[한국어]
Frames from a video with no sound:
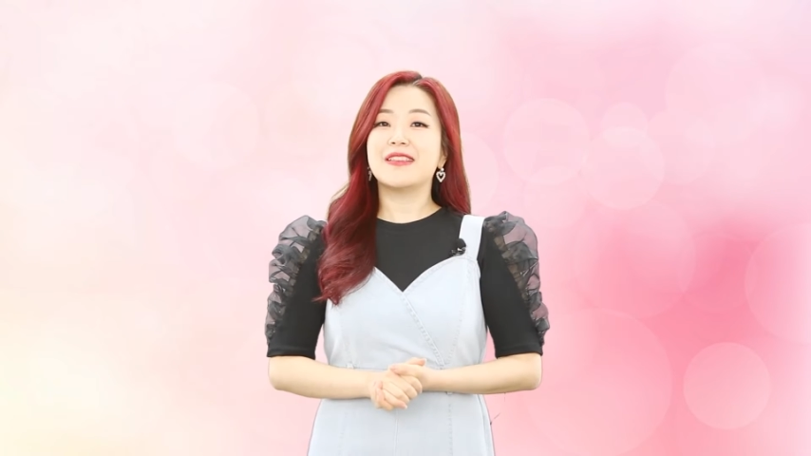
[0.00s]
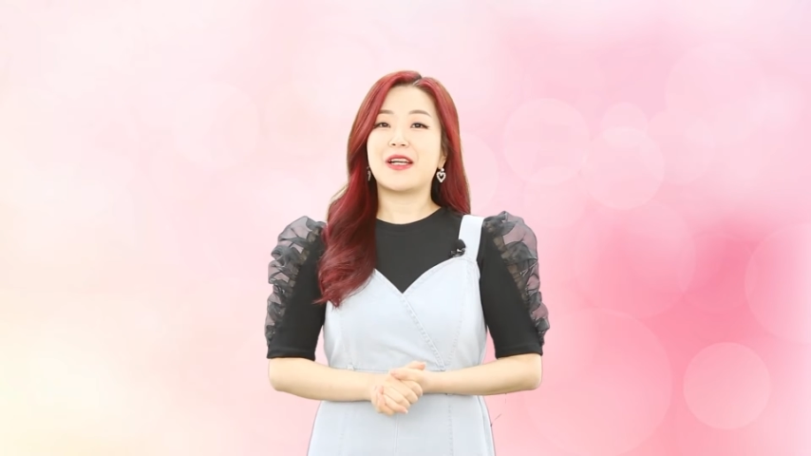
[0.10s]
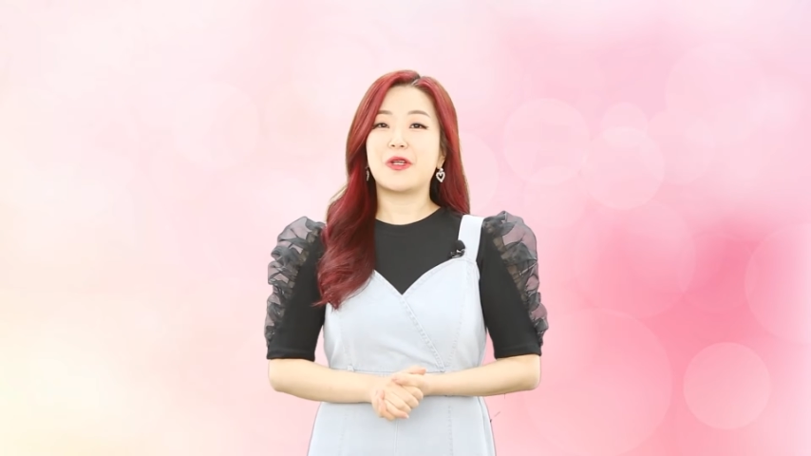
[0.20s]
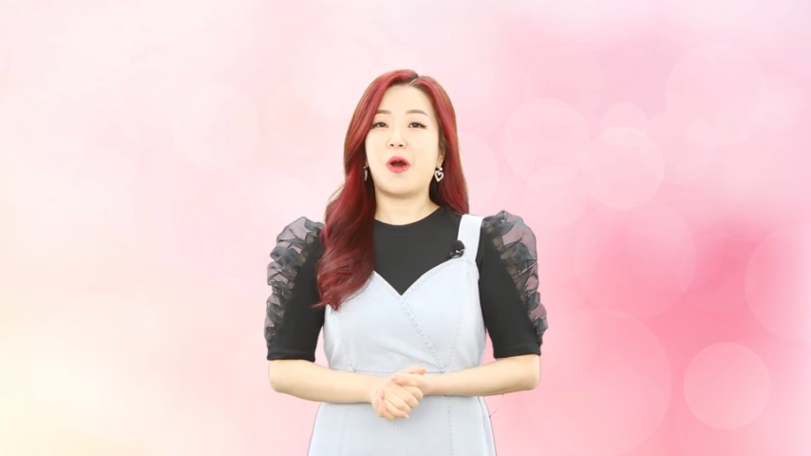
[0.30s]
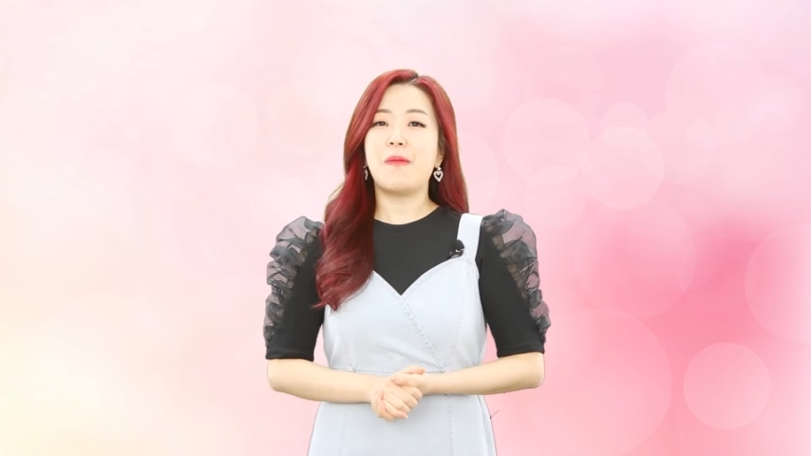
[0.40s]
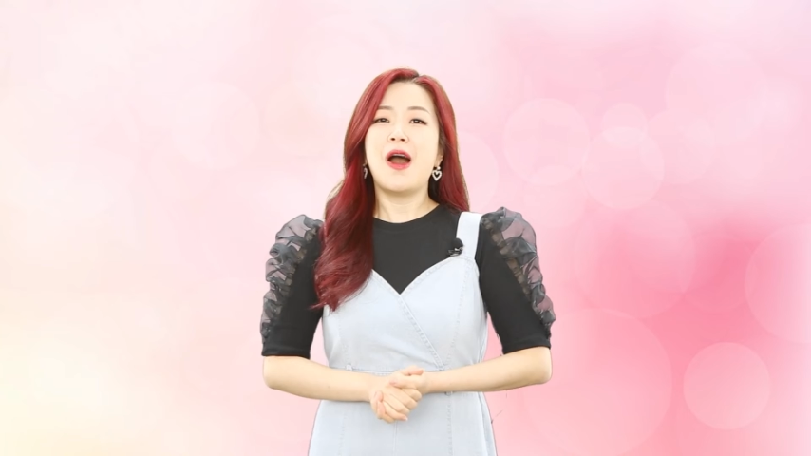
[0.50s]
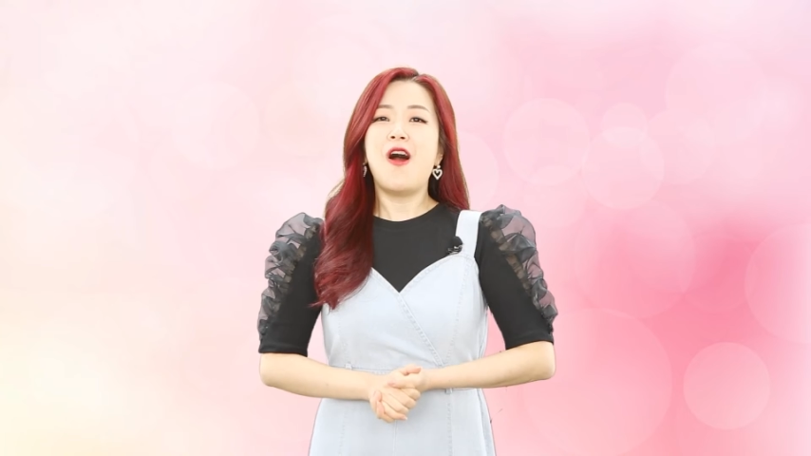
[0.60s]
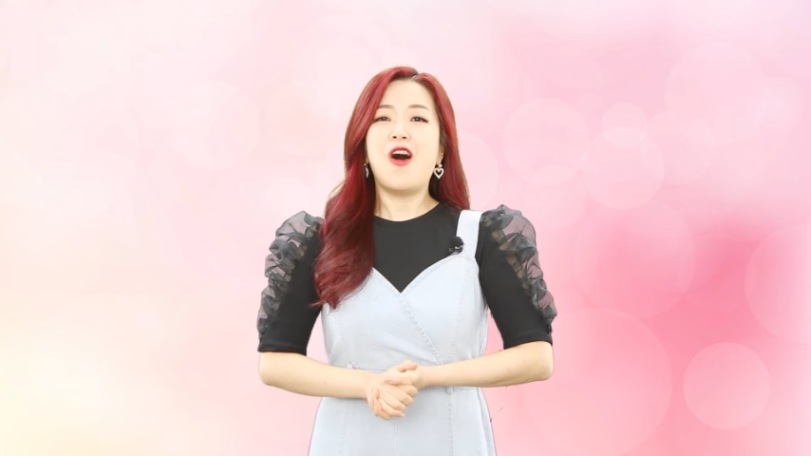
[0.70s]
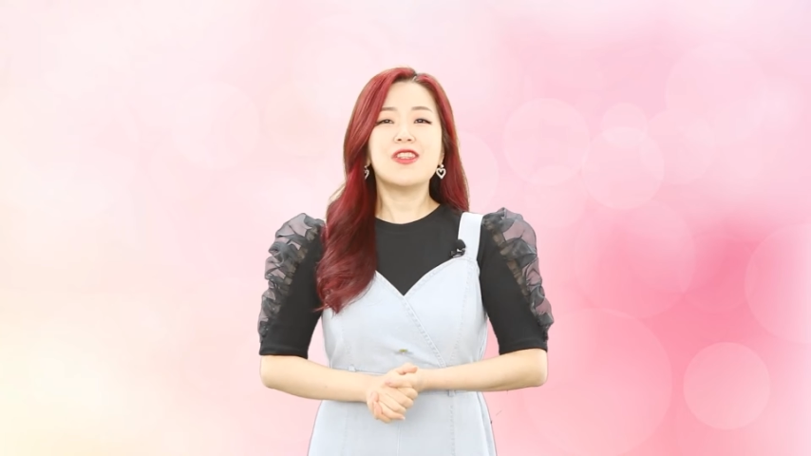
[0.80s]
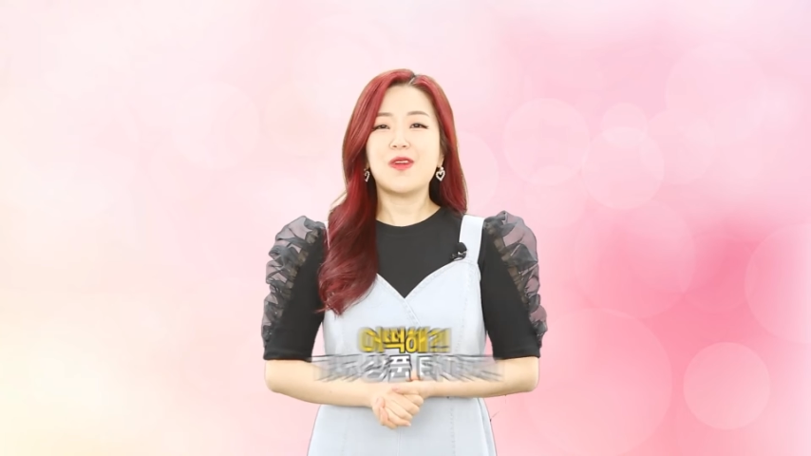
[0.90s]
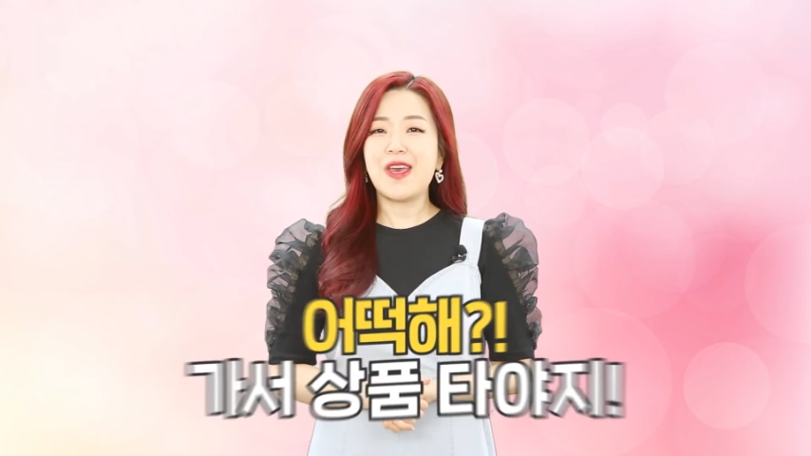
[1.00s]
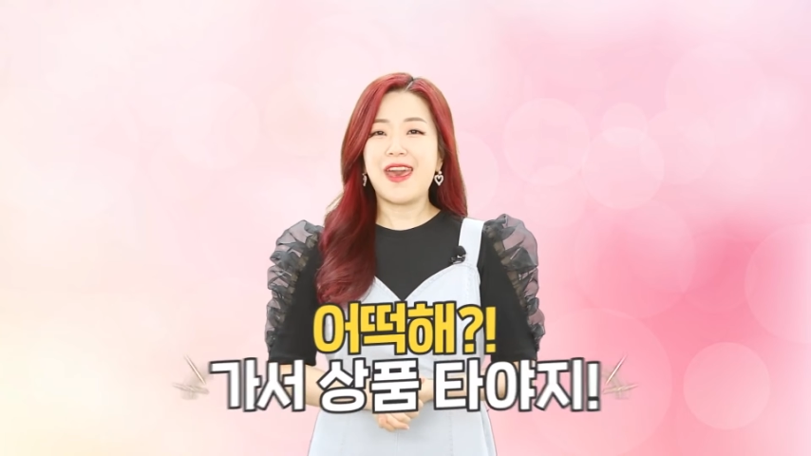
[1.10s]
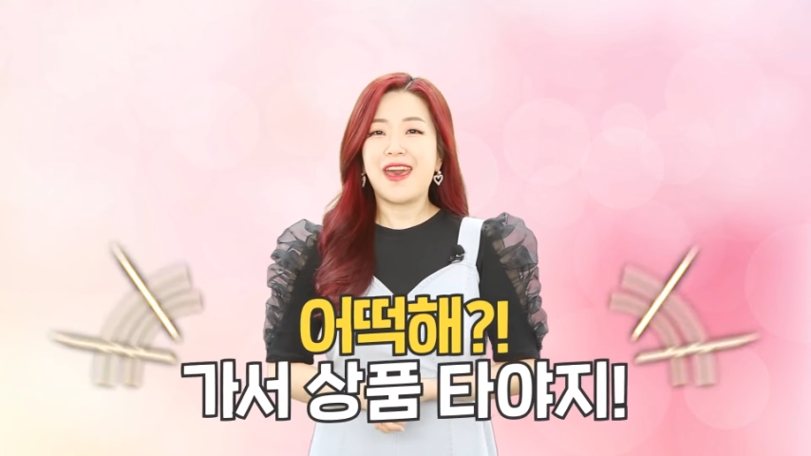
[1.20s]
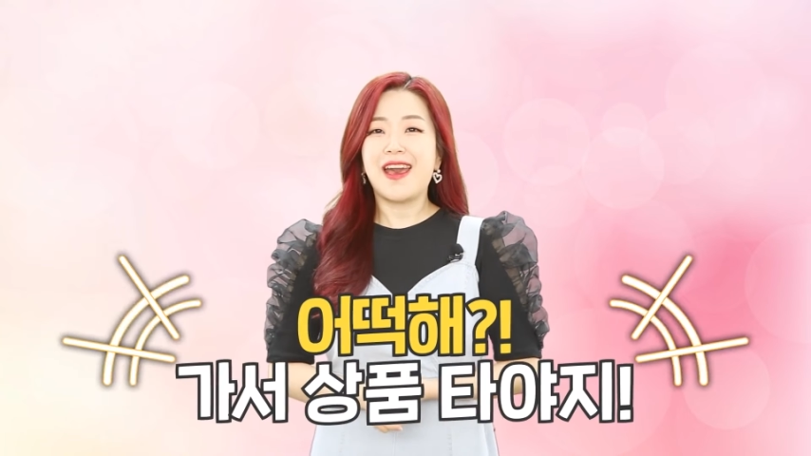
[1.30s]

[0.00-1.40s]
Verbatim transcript: 자 그럼 어떻게